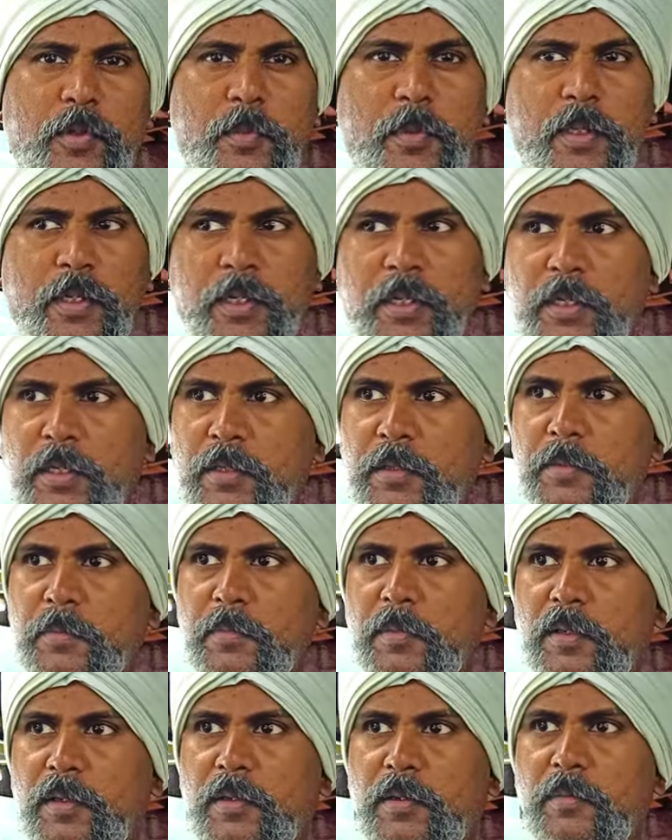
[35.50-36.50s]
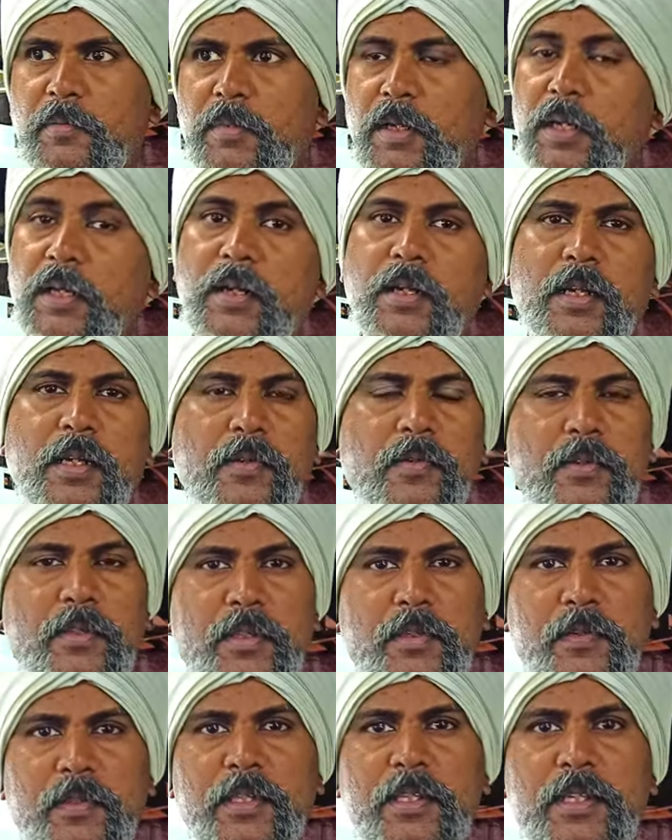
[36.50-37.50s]
போகிறோம் அப்படின்னா மழைக்காலம்
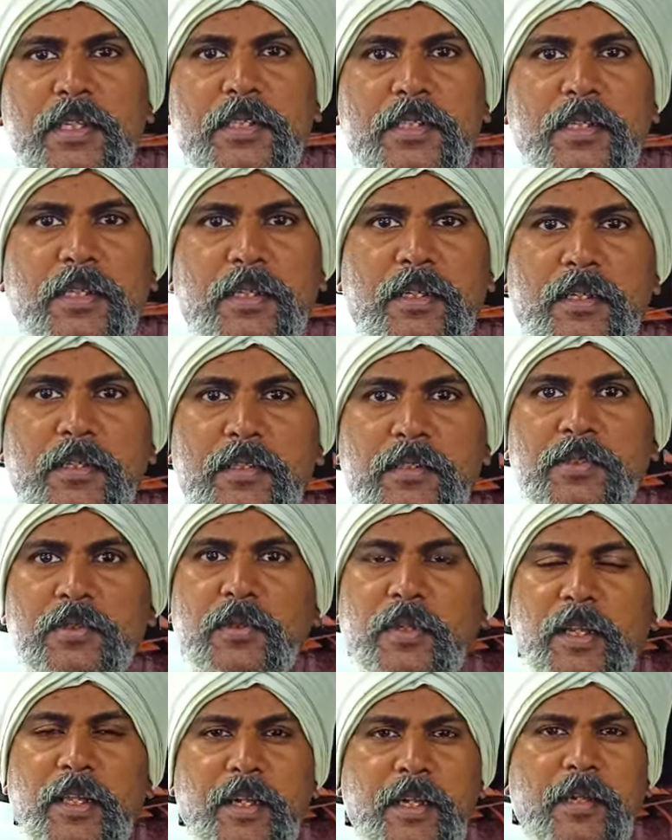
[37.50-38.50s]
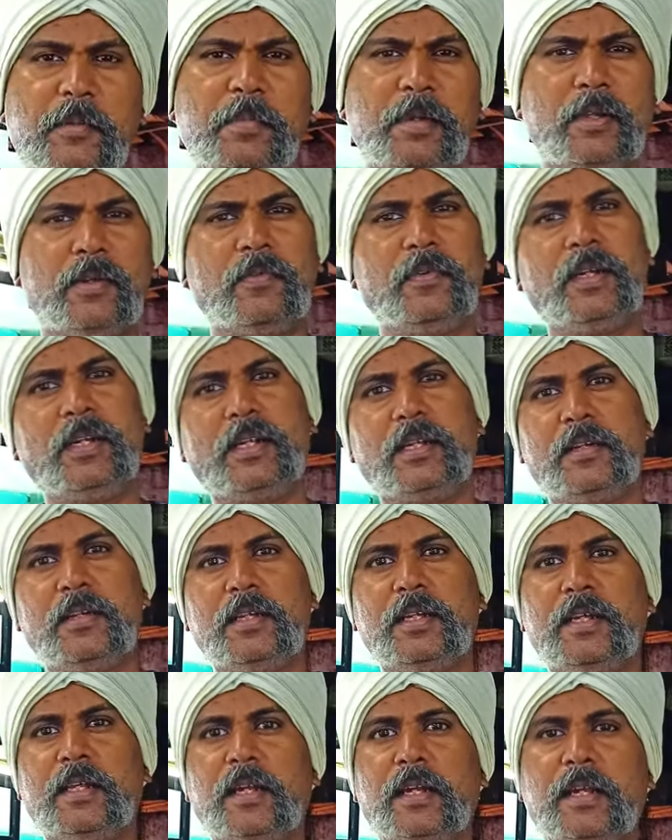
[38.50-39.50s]
வந்து வந்துருச்சு ஸோ நிறைய பேர் வீட்டில்
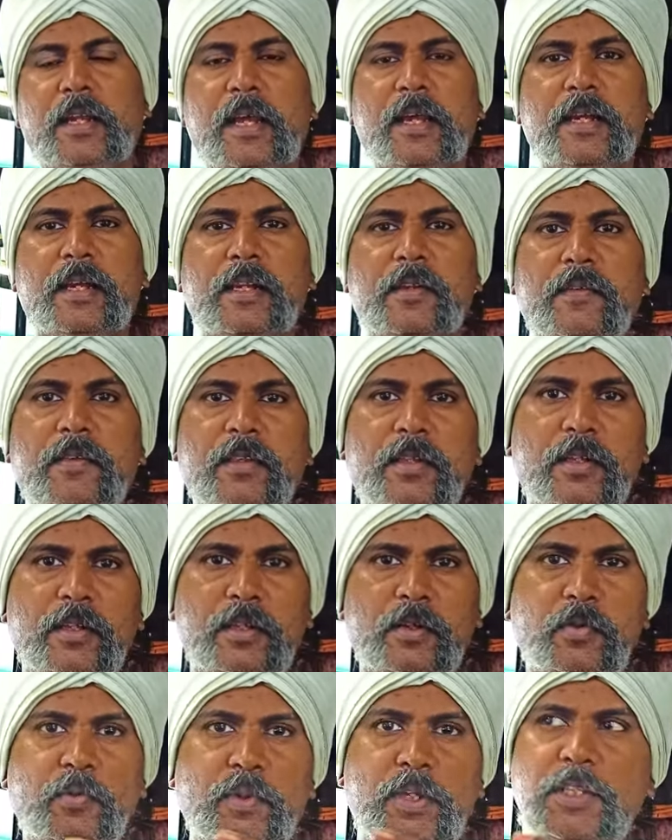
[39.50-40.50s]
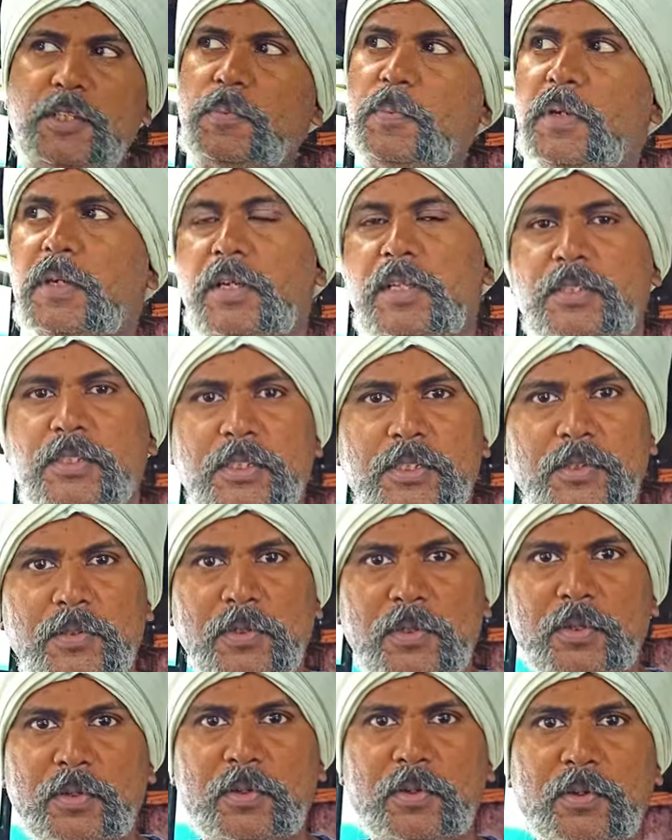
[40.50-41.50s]
இருக்கிற டேங்க்கில் வந்து ஒயிட் ஸ்பாட் டிசீஸ்
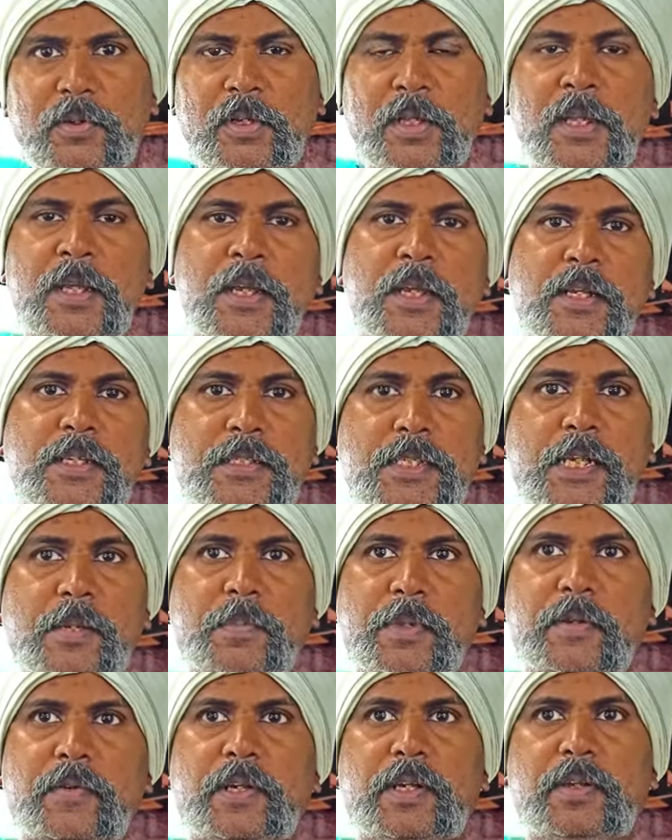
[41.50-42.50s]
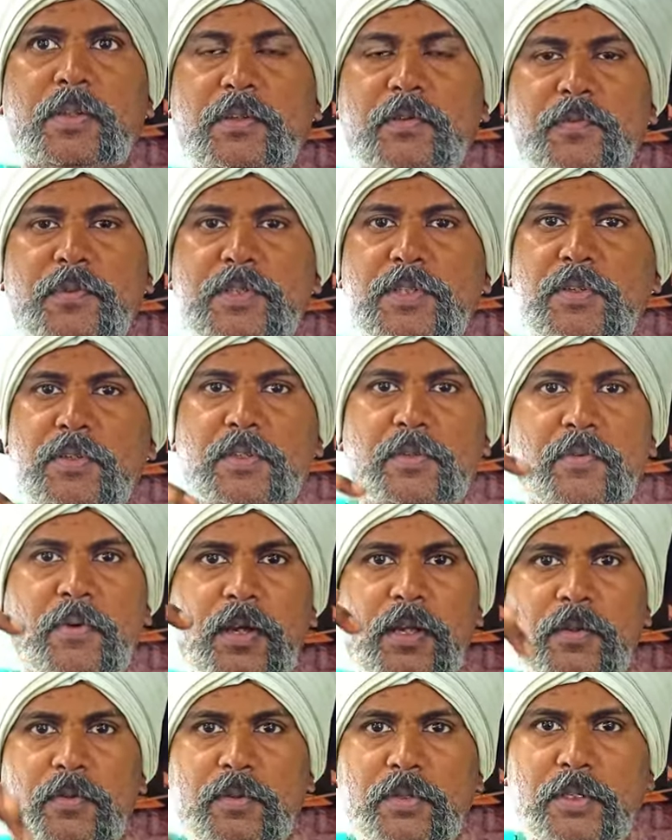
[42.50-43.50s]
வந்துருக்கும் சில பேர் வீட்டில் வந்து ஃபிஷ் வந்து
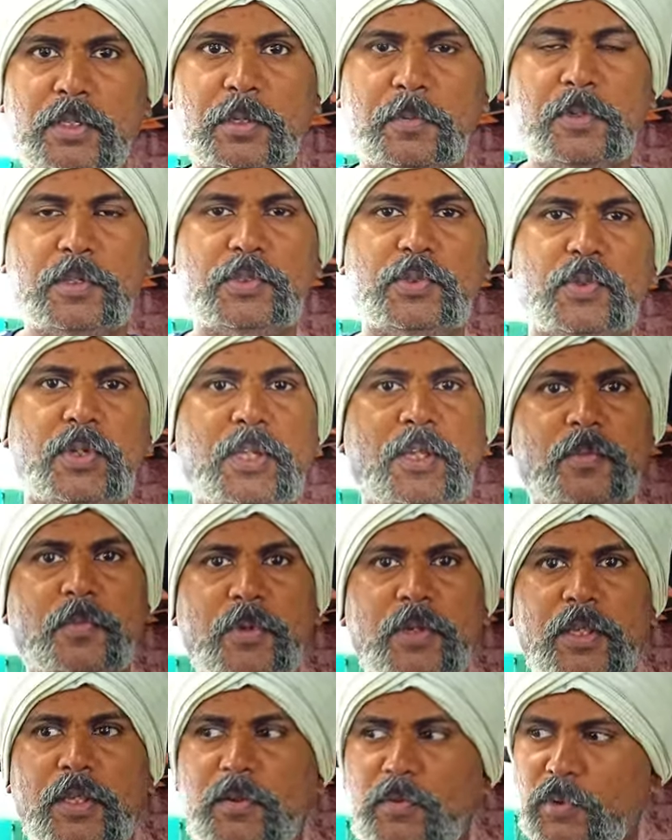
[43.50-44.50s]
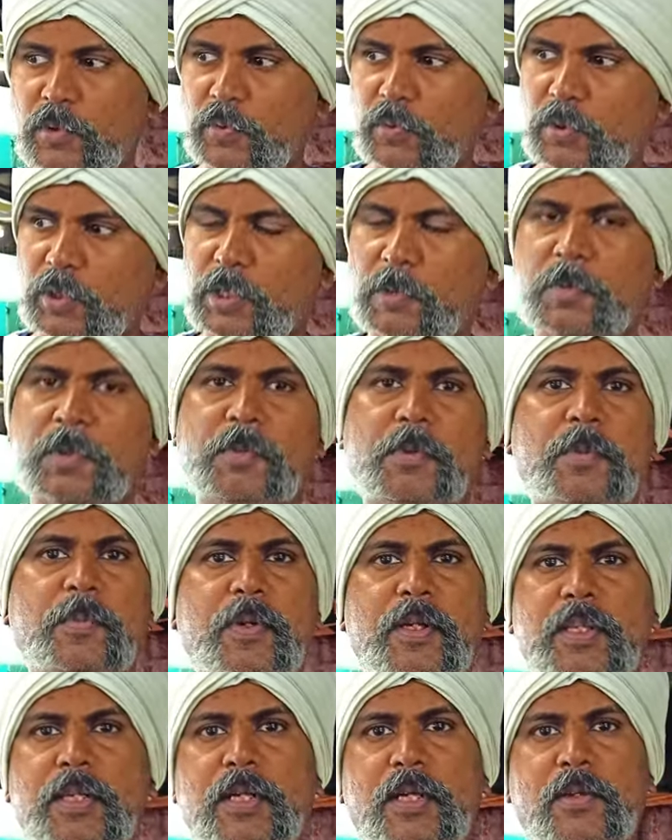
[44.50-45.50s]
வால் வந்து அப்படியே சுருங்கி போய் ஒரு ஓரமாக
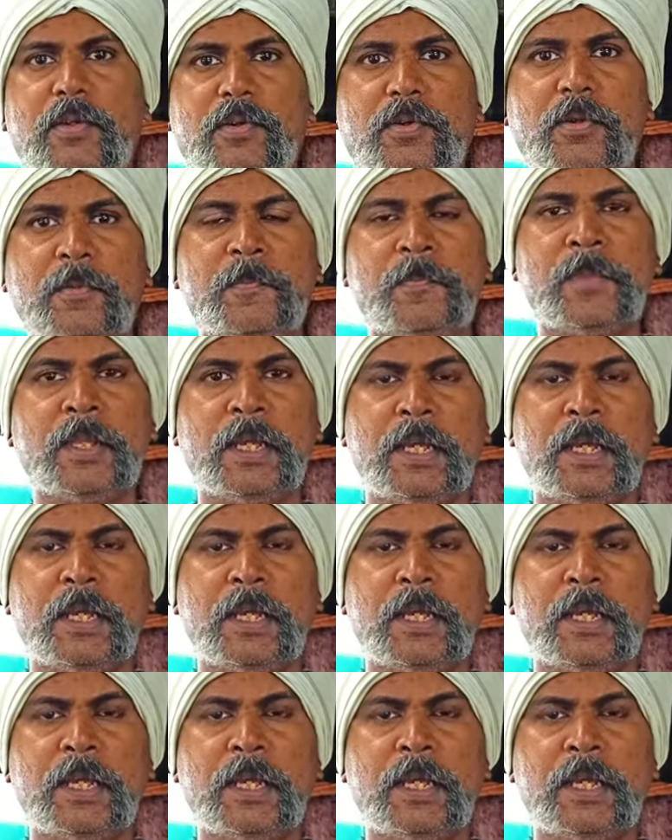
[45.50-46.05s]
போய் படுத்து கிடக்கும்